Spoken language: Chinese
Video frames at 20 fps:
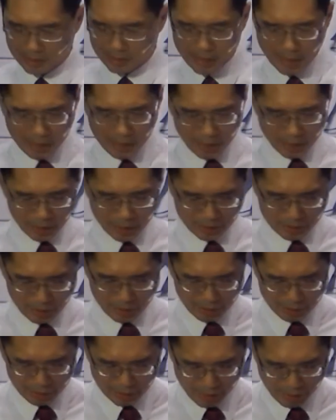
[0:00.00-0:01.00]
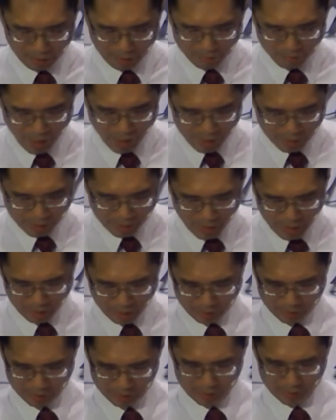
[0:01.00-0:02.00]
在那里任意放
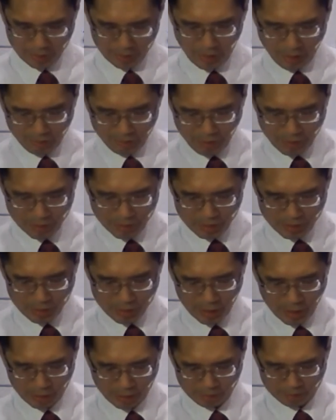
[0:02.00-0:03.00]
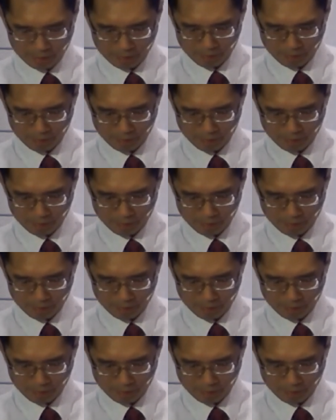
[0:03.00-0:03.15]
荡、浪费资财，